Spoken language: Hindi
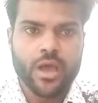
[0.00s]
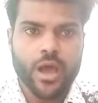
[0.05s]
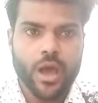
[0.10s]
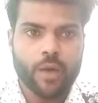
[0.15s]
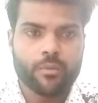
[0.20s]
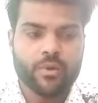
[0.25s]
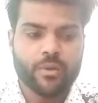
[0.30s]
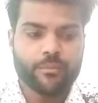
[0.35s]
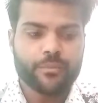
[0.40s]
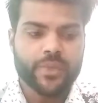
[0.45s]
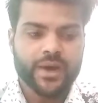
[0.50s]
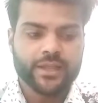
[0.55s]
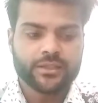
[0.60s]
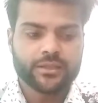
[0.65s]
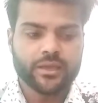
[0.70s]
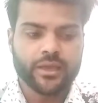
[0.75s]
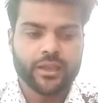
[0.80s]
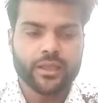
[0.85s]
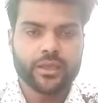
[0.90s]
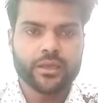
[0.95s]
अब हम बात
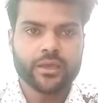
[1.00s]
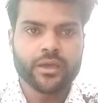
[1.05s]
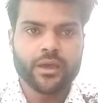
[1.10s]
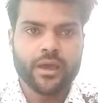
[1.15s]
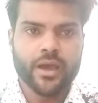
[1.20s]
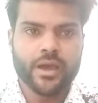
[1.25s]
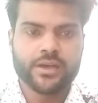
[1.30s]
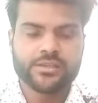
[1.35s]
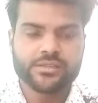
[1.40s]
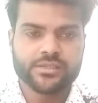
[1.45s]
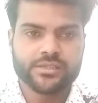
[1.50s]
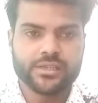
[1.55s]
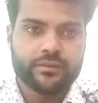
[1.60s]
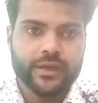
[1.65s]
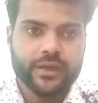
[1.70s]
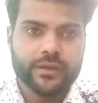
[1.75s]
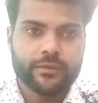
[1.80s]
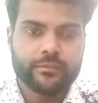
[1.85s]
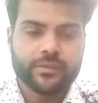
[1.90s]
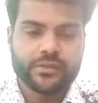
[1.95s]
करेंगे ऑक्सीजन
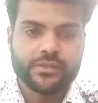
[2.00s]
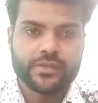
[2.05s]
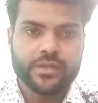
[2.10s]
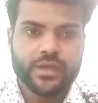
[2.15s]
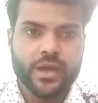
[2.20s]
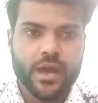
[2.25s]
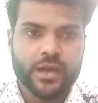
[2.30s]
लेवल कि